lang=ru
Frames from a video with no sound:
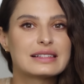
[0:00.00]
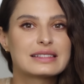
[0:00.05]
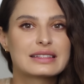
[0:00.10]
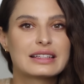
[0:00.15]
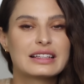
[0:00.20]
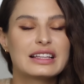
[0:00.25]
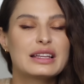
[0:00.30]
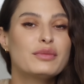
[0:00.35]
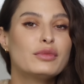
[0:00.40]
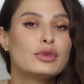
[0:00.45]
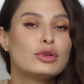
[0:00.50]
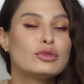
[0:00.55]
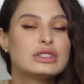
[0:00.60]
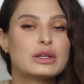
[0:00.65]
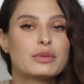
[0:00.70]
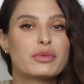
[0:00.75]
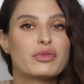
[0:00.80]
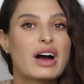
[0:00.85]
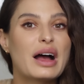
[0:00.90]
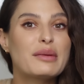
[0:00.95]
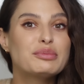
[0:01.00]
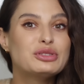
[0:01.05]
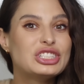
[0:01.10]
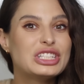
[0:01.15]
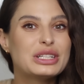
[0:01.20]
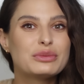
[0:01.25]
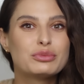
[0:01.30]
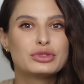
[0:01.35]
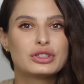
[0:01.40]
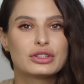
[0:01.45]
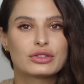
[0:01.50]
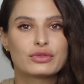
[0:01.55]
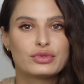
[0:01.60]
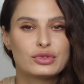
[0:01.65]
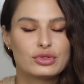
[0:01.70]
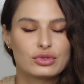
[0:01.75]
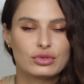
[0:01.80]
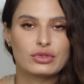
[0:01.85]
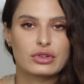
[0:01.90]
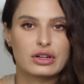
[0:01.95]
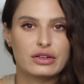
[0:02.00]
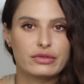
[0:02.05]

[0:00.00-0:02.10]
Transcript: остальным людям вообще будет все